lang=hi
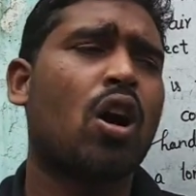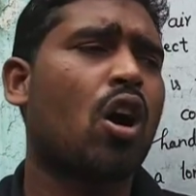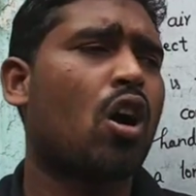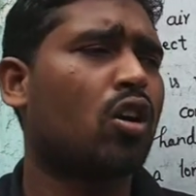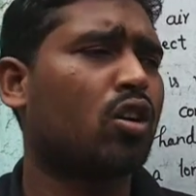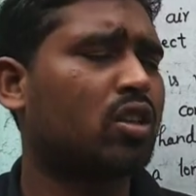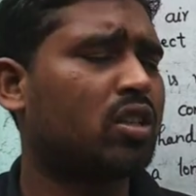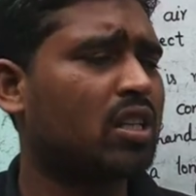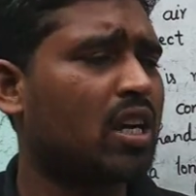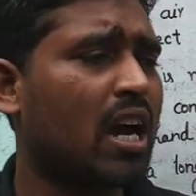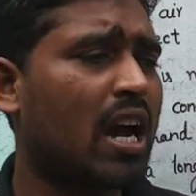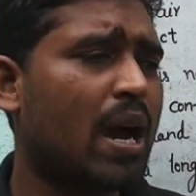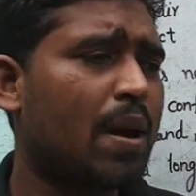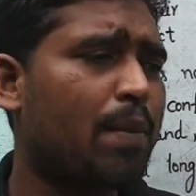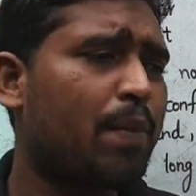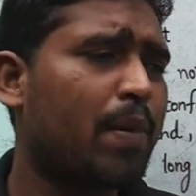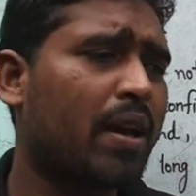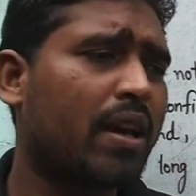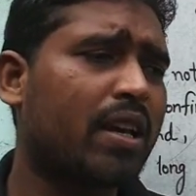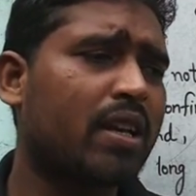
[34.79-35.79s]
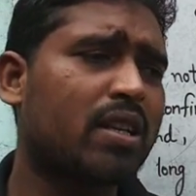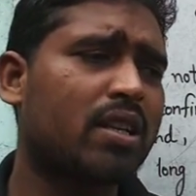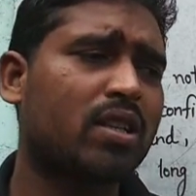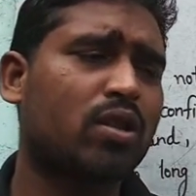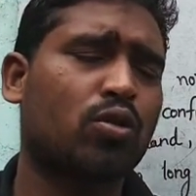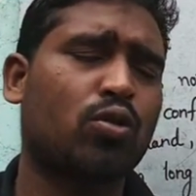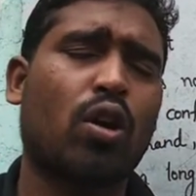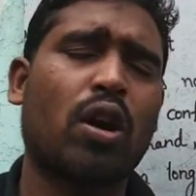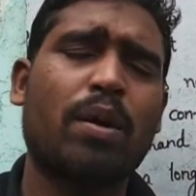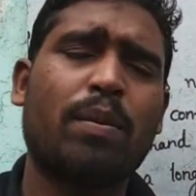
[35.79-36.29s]
और जहां पे किस
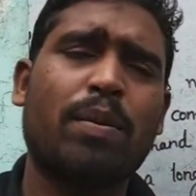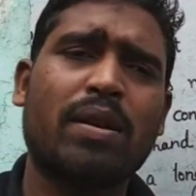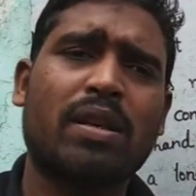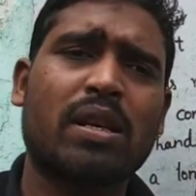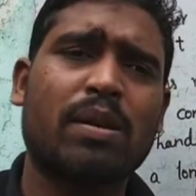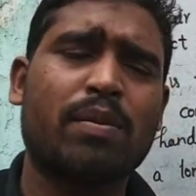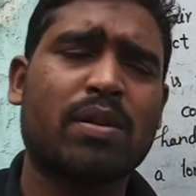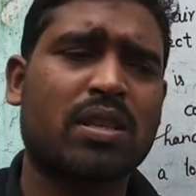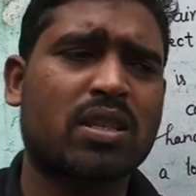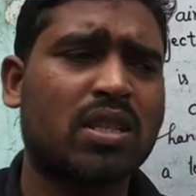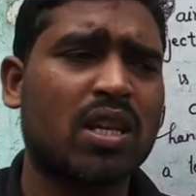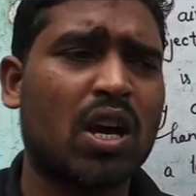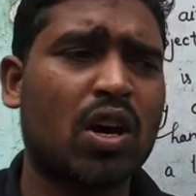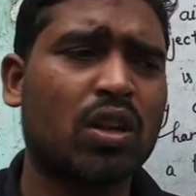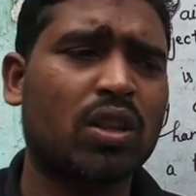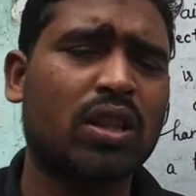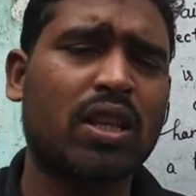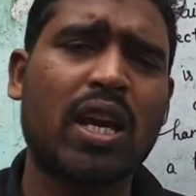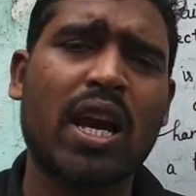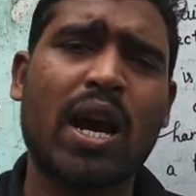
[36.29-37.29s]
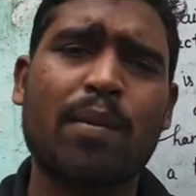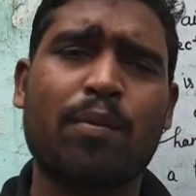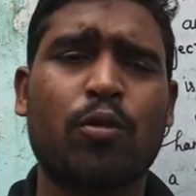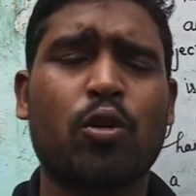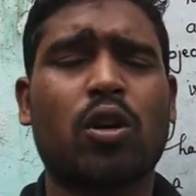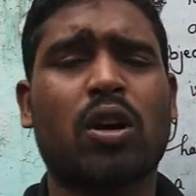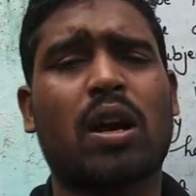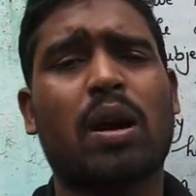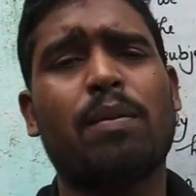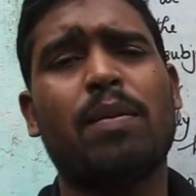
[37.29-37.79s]
कोई भी समस्या होती है आप
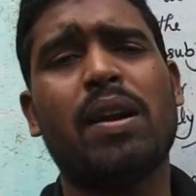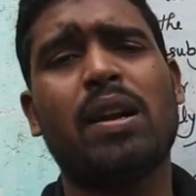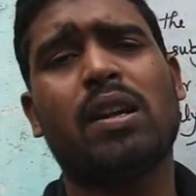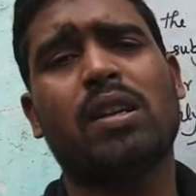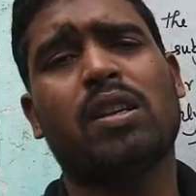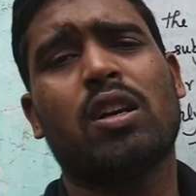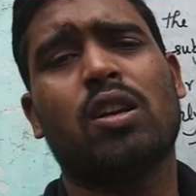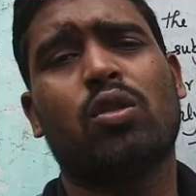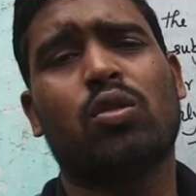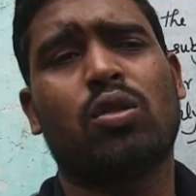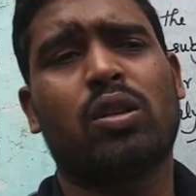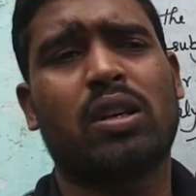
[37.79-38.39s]
लोग कमेंट जरूर